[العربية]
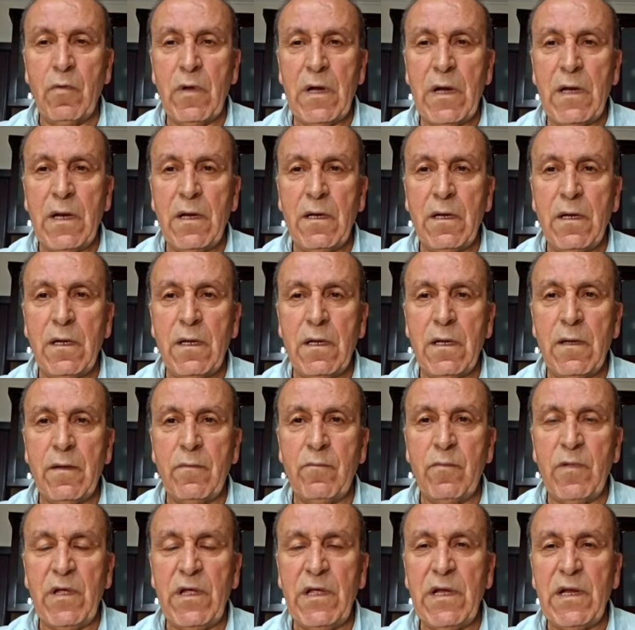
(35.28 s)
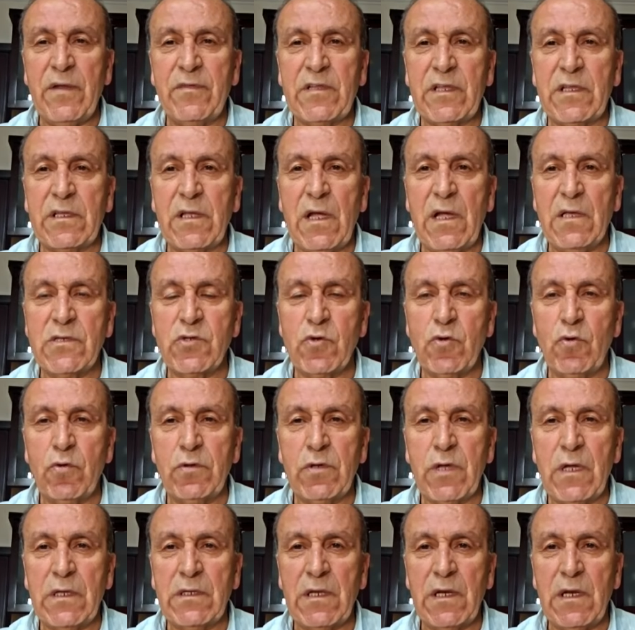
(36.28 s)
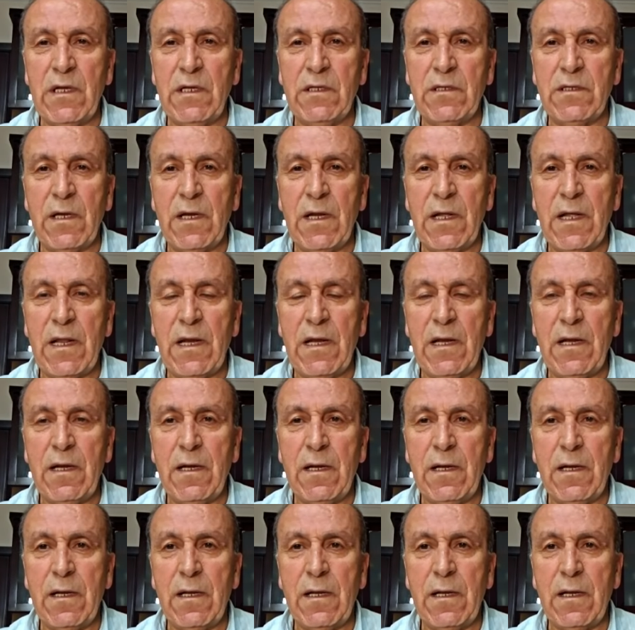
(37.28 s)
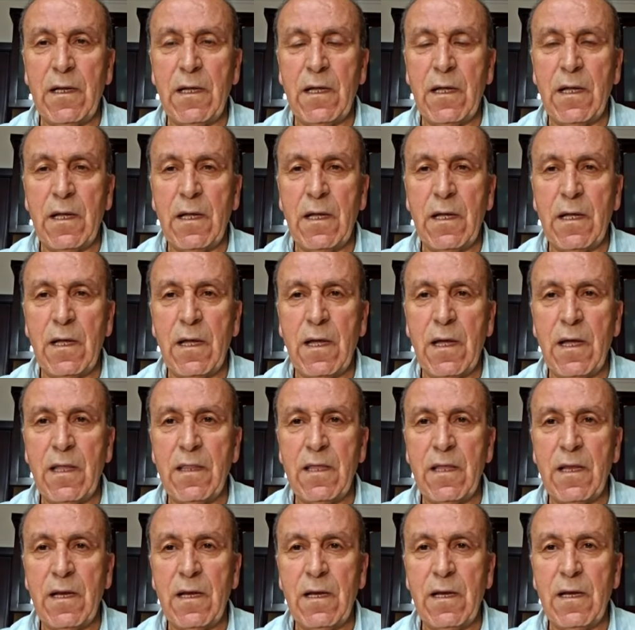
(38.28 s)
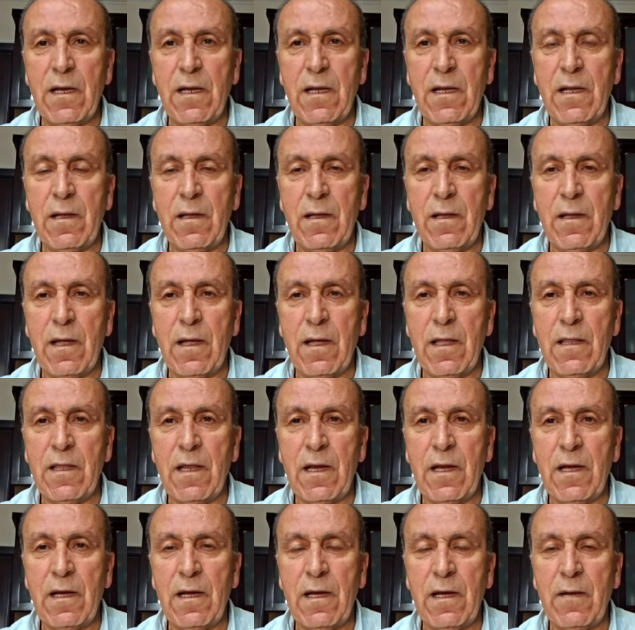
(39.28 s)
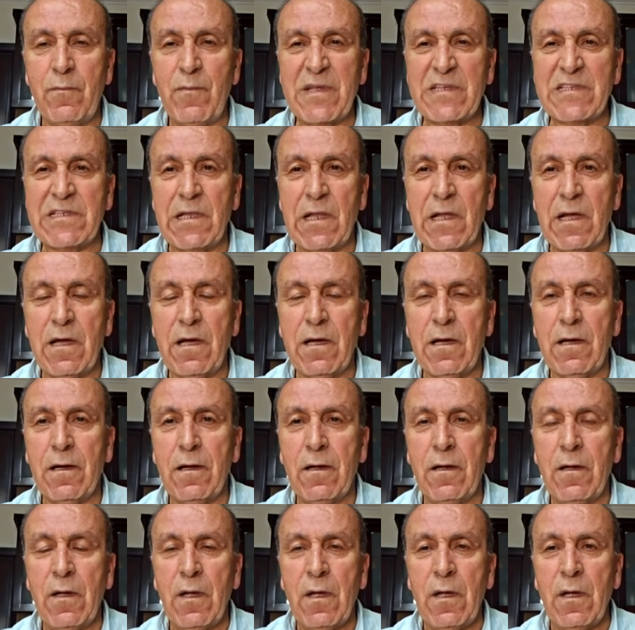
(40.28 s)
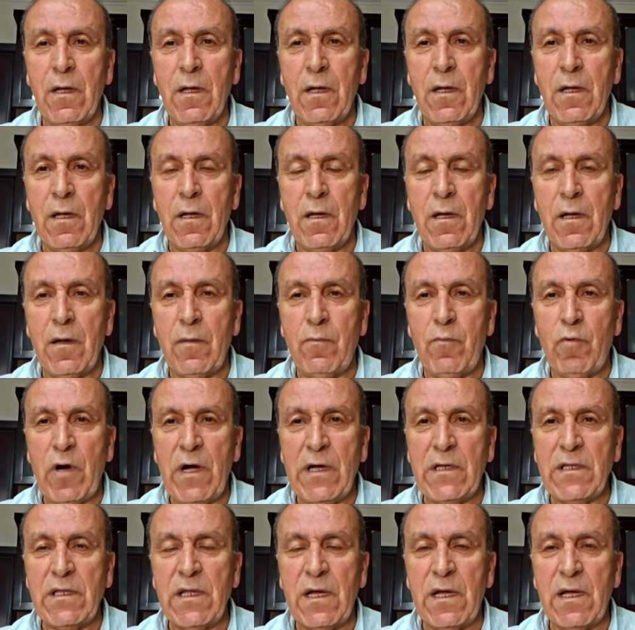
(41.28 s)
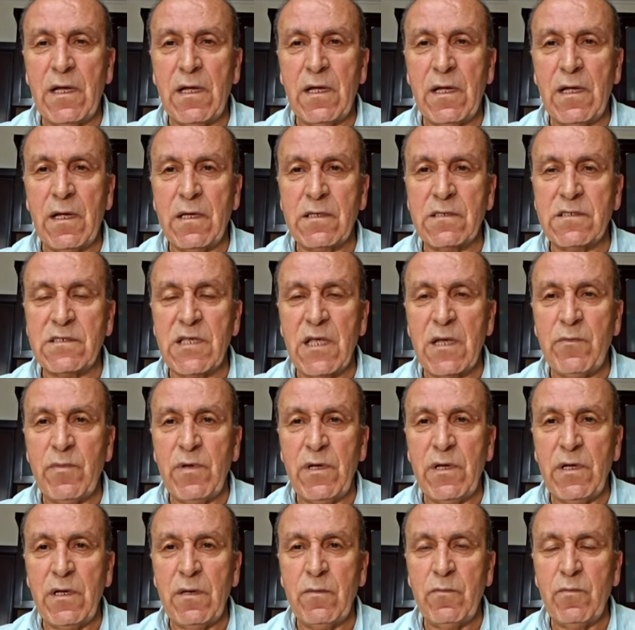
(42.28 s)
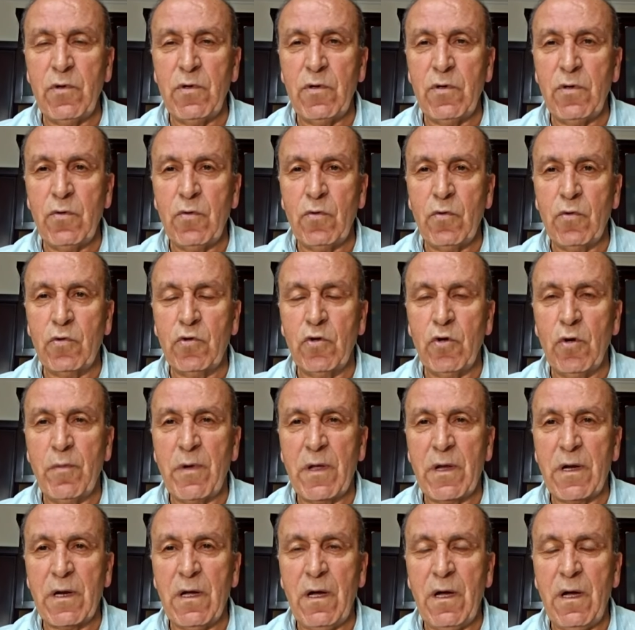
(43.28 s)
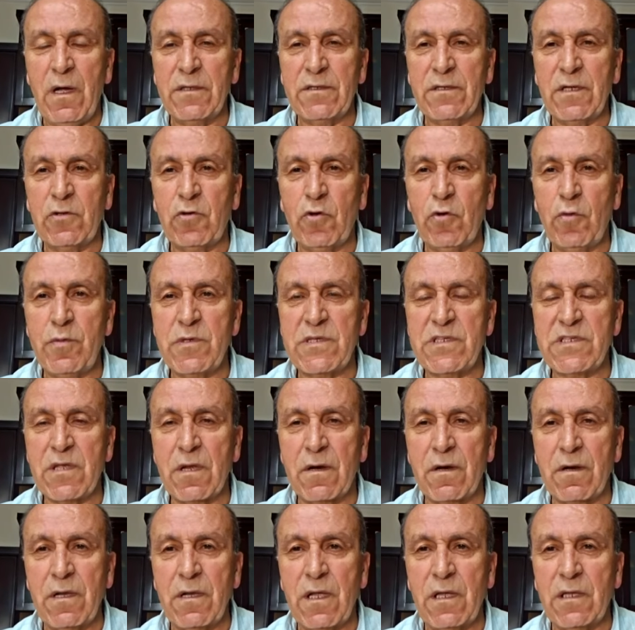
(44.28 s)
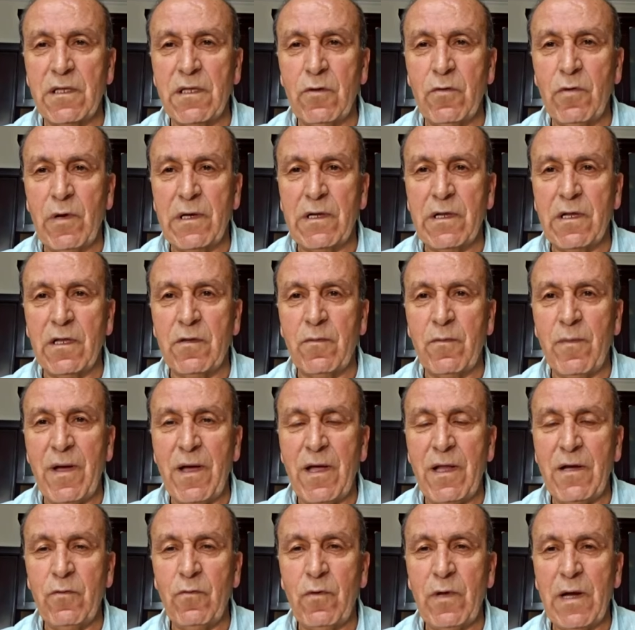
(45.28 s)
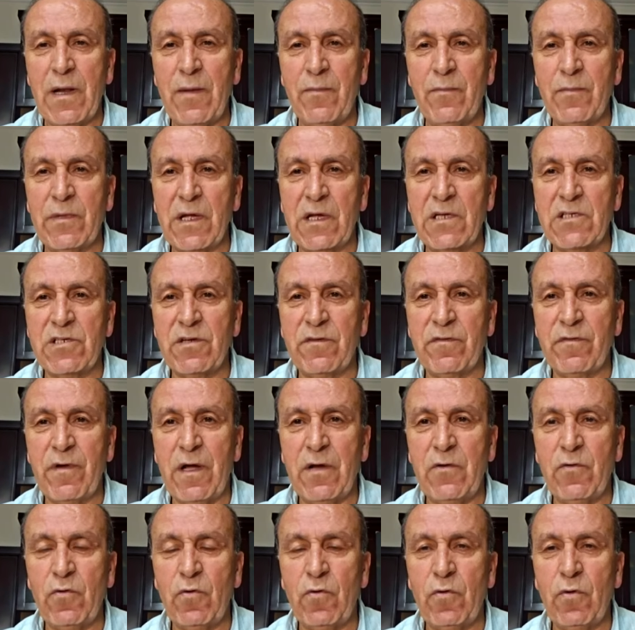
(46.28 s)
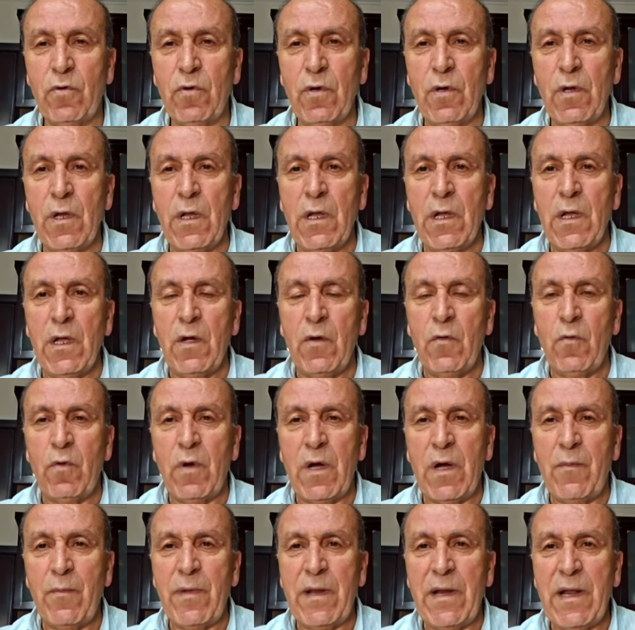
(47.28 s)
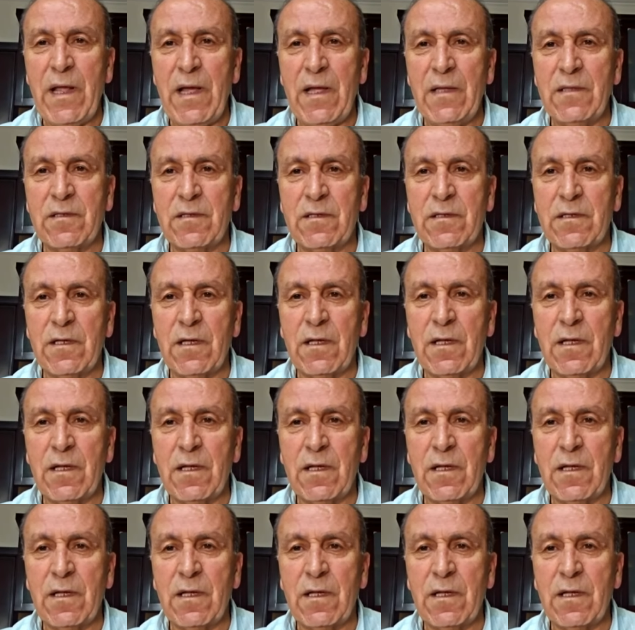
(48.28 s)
اولا آه، حين افتتحت سلطات الاحتلال آه، هذا هذا المسلخ بعيد السابع من اكتوبر احاطته بالسريه والكتمان ولم تكشف عنه ومنعت